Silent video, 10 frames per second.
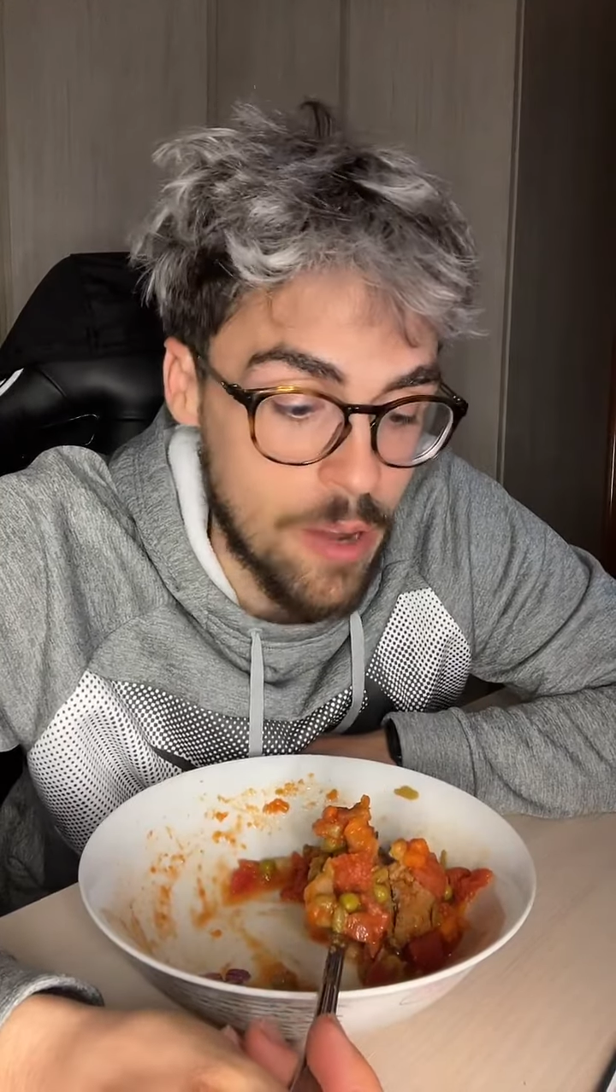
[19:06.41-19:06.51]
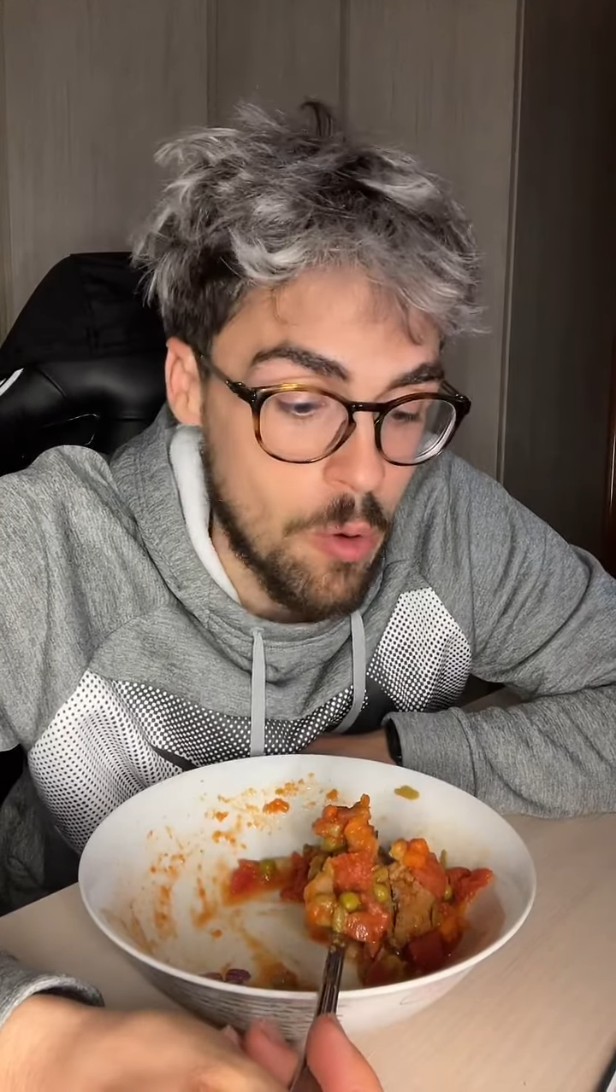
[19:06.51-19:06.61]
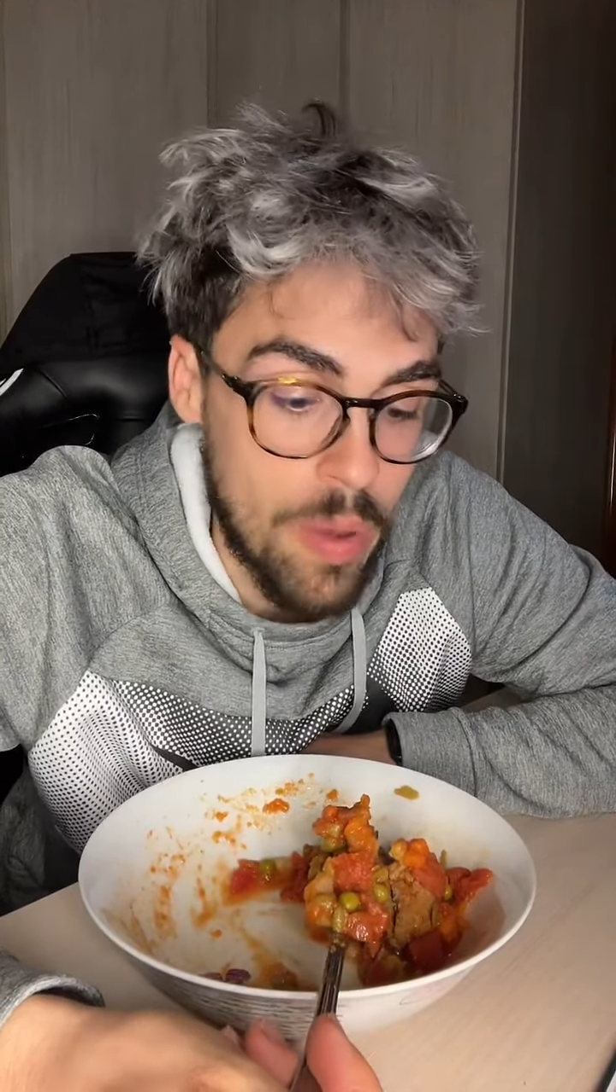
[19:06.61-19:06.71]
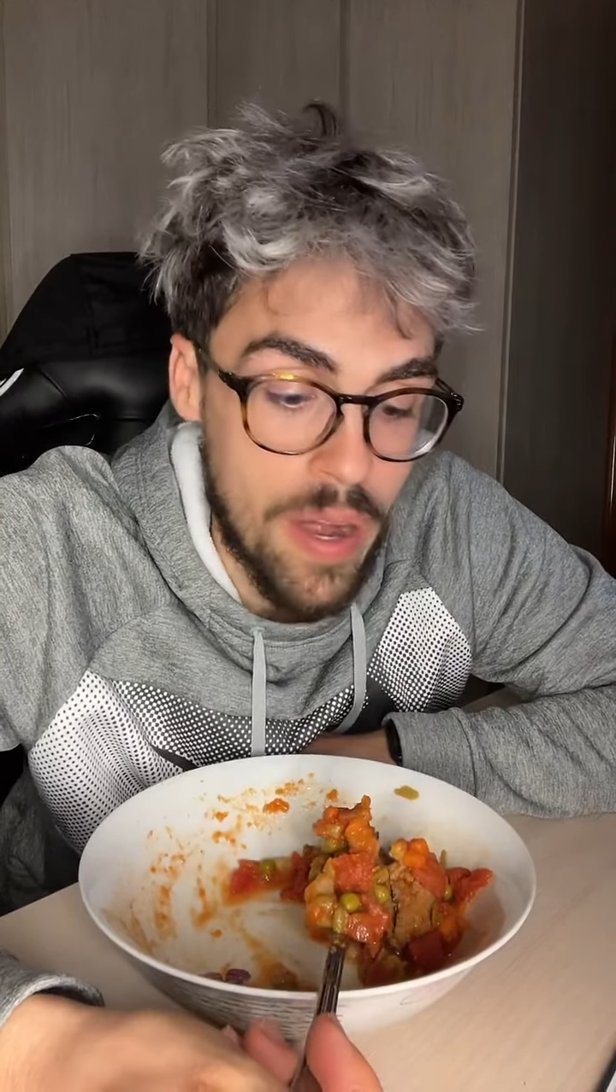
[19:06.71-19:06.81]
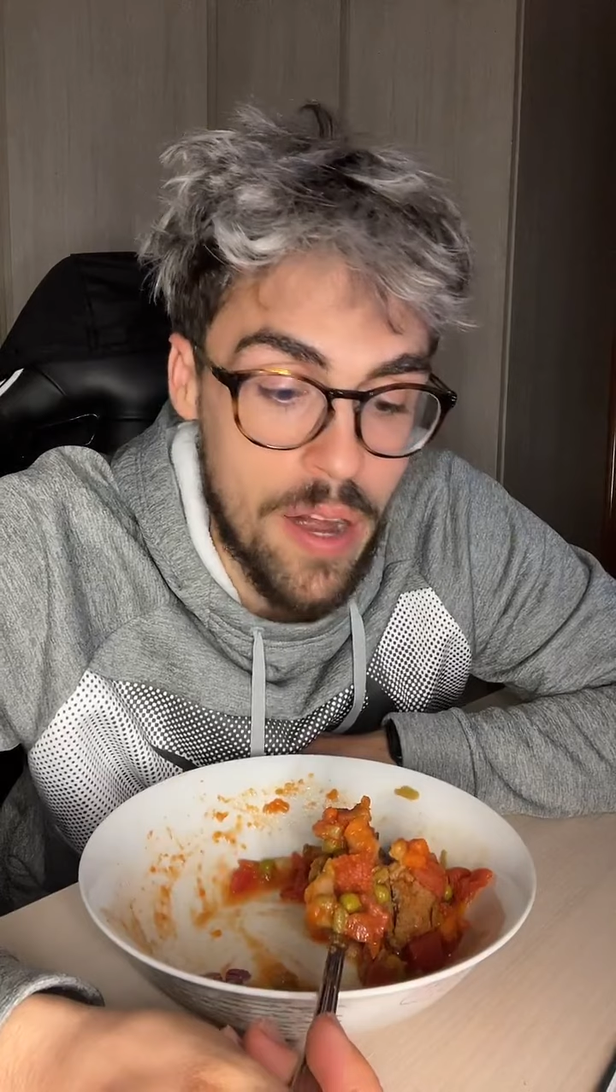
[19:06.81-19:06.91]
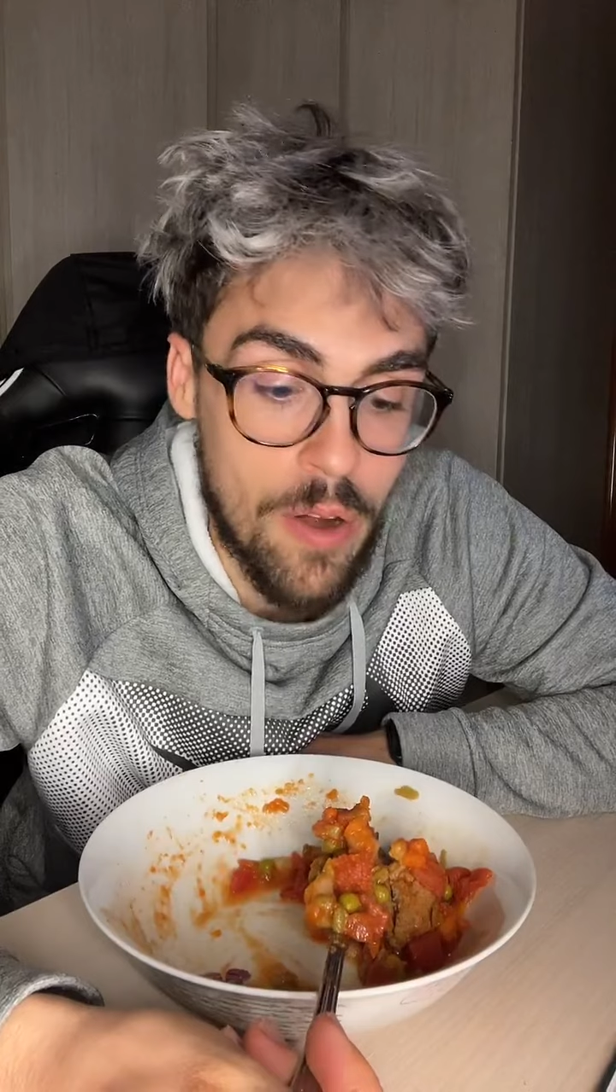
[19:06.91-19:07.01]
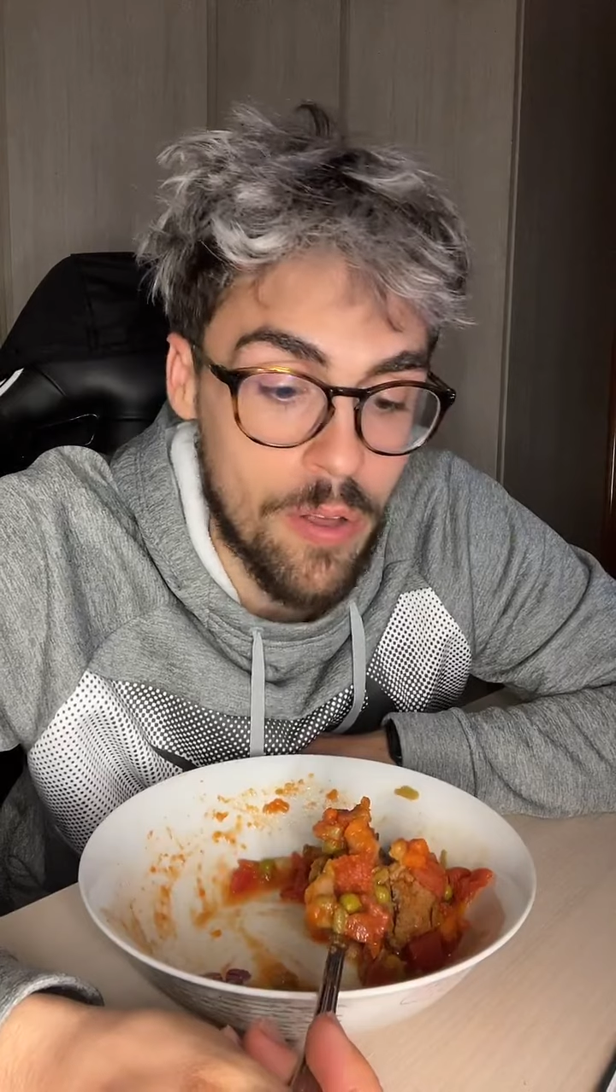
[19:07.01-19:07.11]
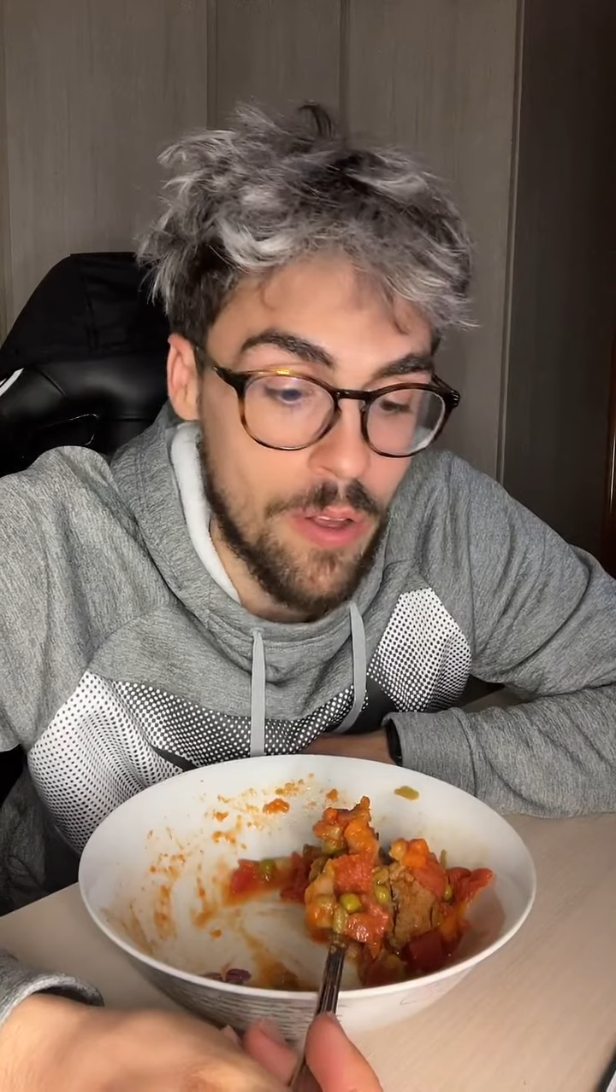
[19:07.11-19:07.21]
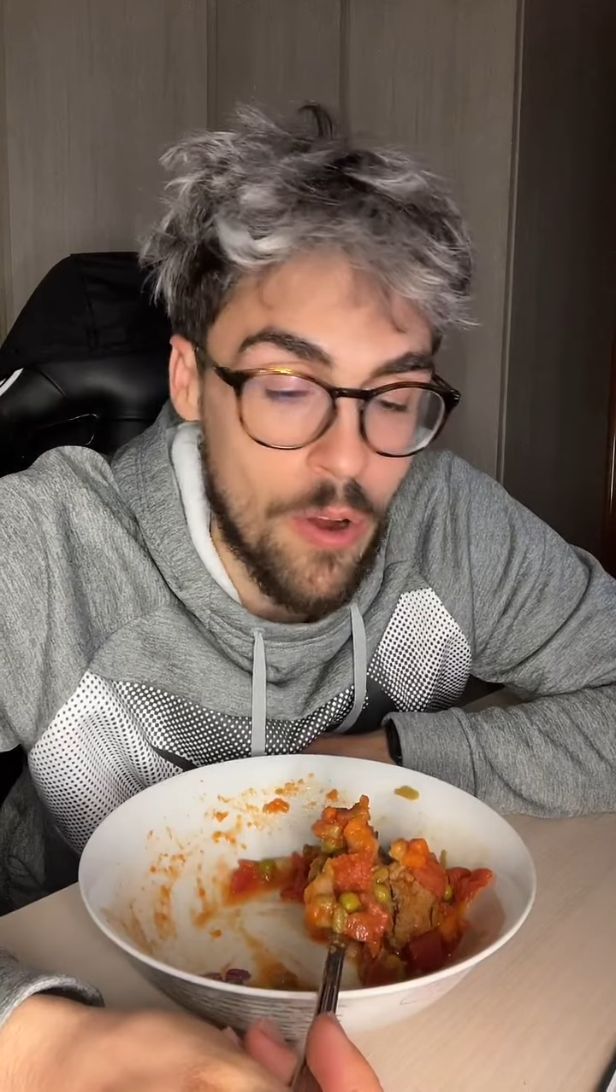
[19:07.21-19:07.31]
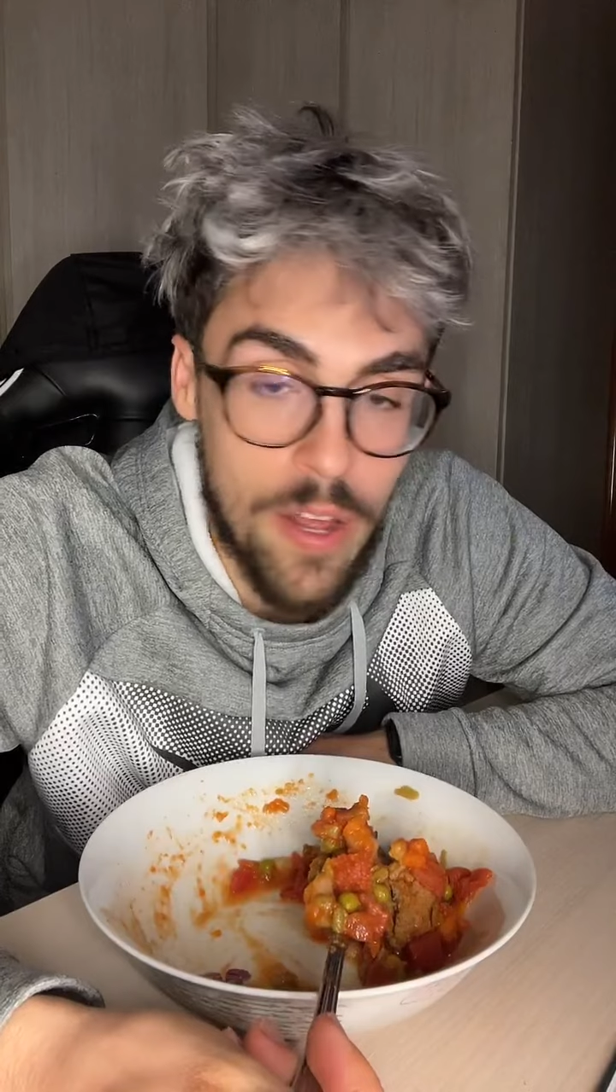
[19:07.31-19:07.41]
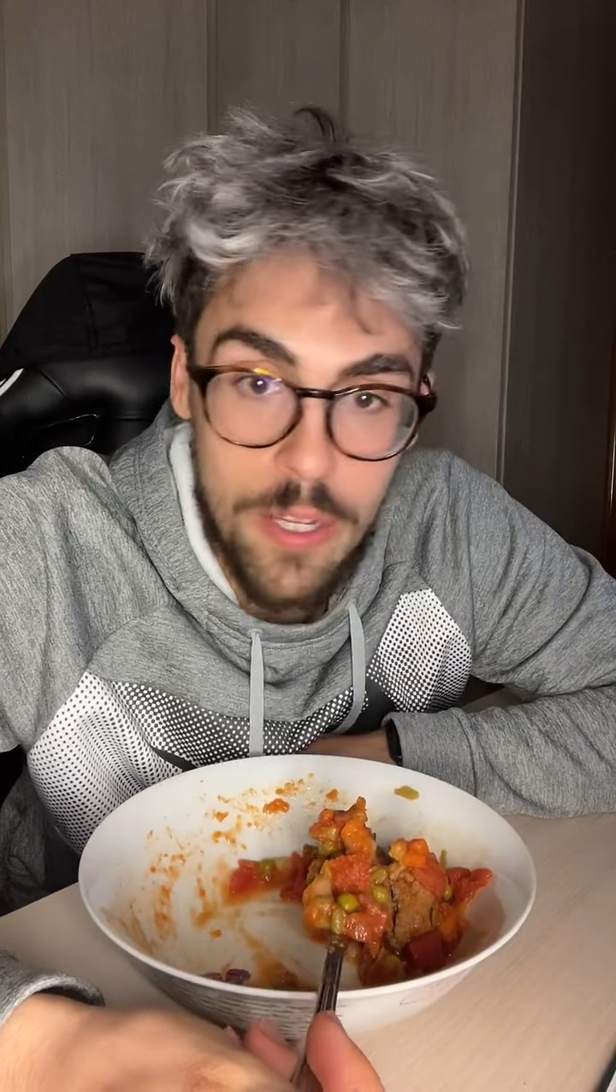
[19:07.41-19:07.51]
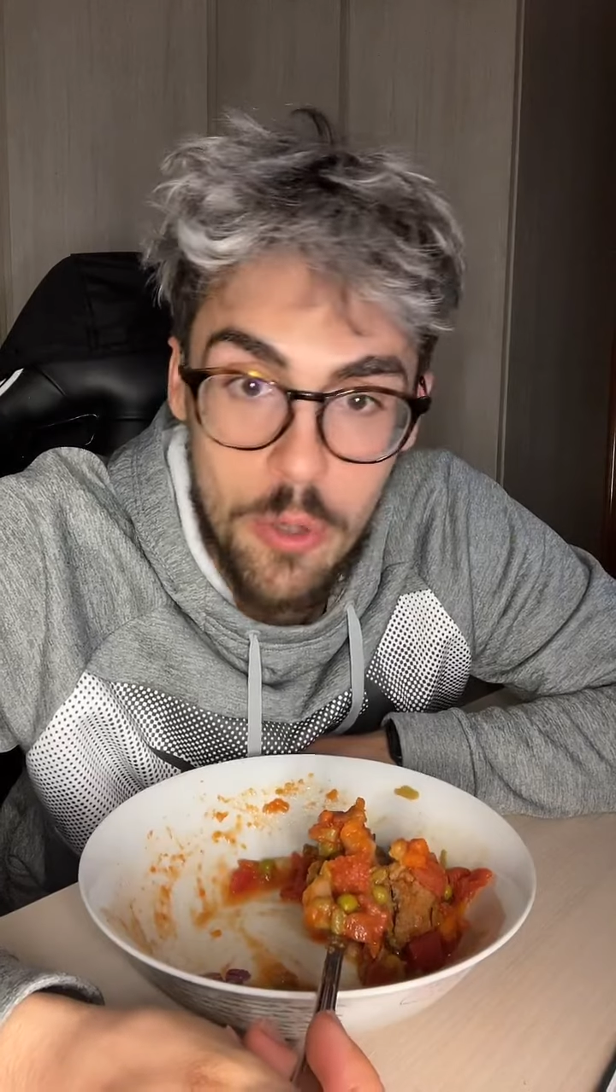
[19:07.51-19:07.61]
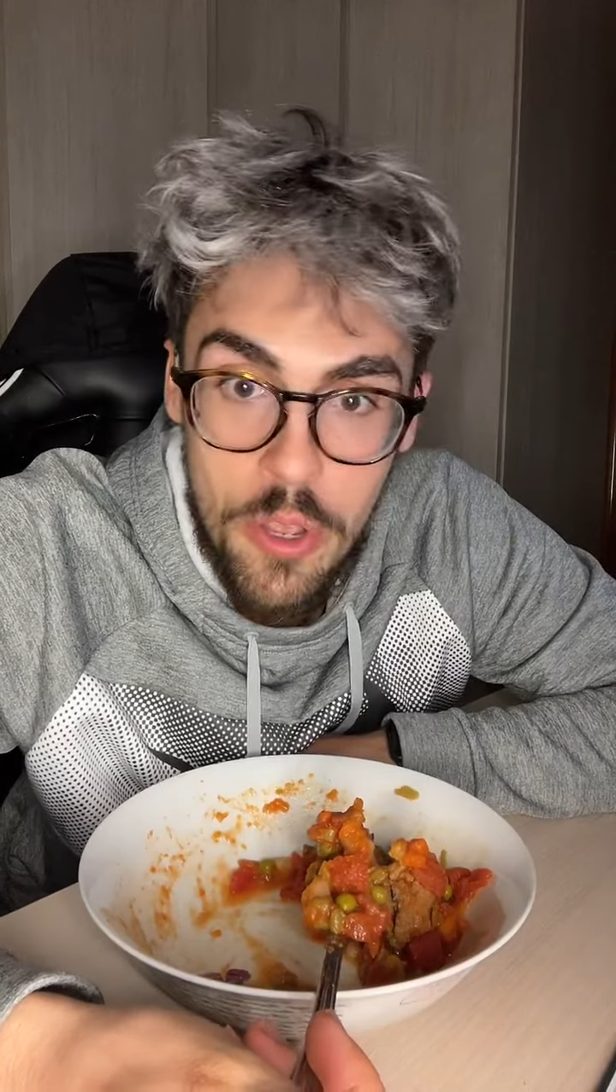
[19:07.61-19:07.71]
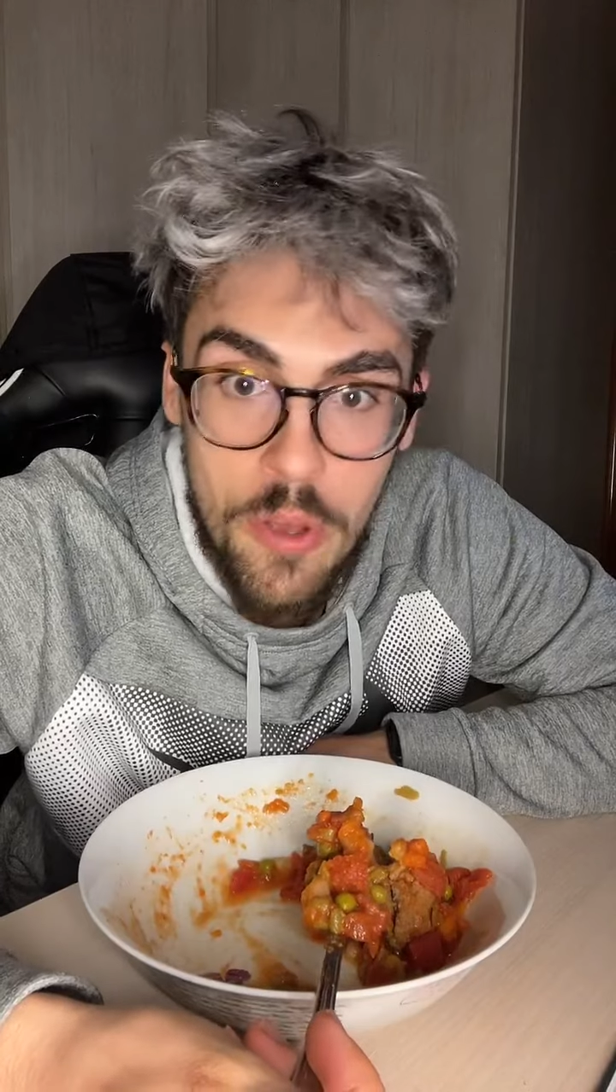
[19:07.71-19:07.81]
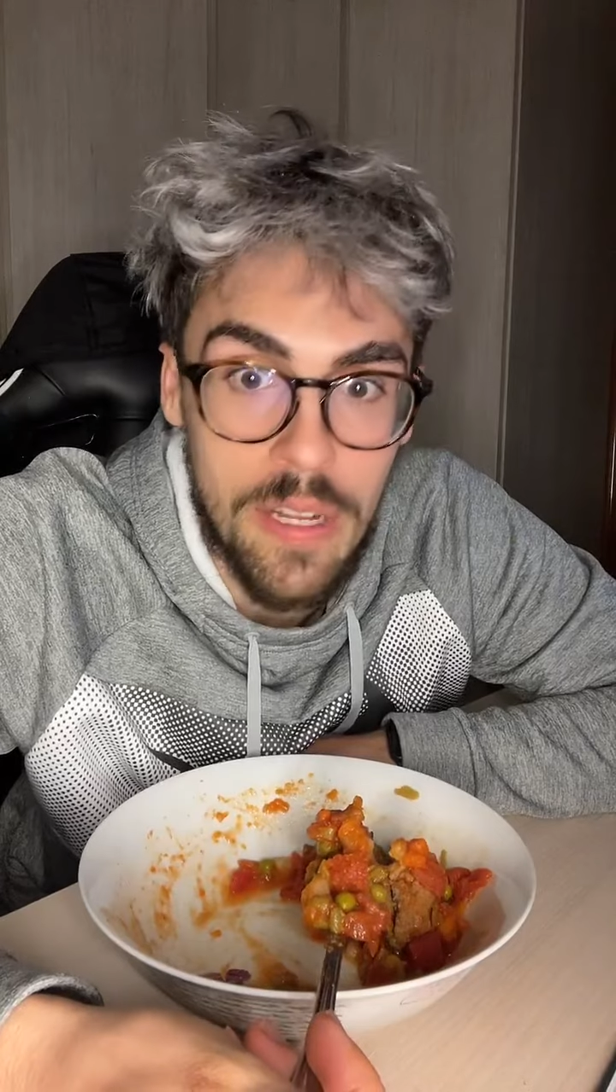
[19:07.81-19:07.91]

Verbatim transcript: recuperaré horas de sueño,